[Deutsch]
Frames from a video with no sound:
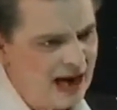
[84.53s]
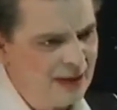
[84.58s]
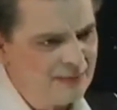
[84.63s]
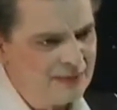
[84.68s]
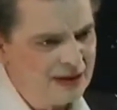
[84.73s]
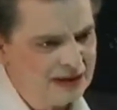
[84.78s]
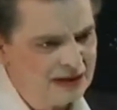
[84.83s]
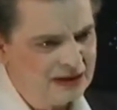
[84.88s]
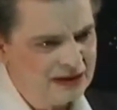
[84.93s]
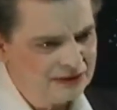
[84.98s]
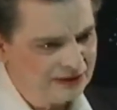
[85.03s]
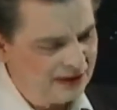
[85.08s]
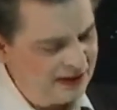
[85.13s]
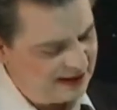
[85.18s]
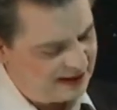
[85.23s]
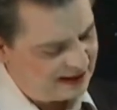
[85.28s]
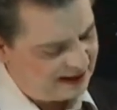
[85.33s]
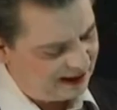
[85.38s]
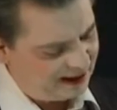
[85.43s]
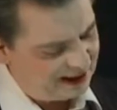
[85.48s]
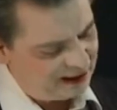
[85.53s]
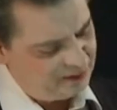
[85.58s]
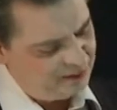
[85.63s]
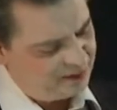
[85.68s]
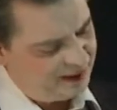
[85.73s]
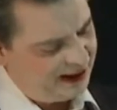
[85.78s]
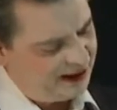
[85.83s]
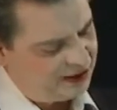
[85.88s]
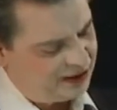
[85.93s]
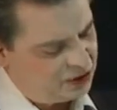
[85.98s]
mit finsterem
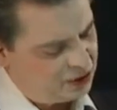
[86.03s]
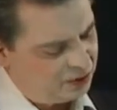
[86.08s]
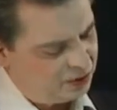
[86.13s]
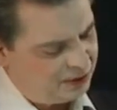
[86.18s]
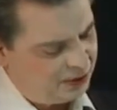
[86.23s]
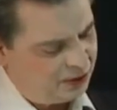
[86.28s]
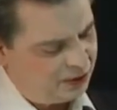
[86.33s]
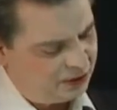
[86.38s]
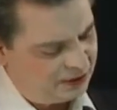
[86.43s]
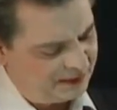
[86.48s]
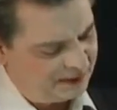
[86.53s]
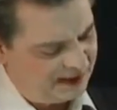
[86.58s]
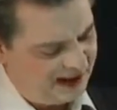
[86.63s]
Blick zu Boden,